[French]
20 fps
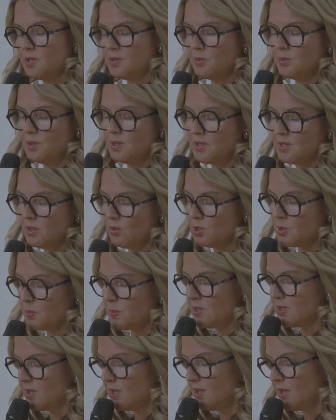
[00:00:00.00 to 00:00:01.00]
unités
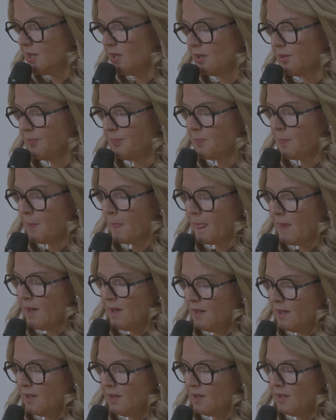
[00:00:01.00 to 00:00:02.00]
hospitalières.
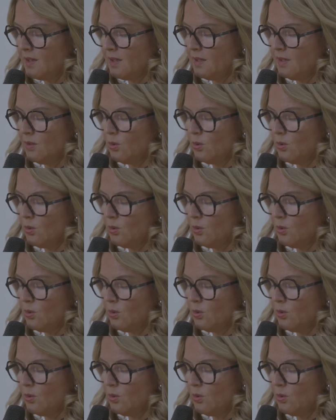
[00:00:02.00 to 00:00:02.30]
Euh,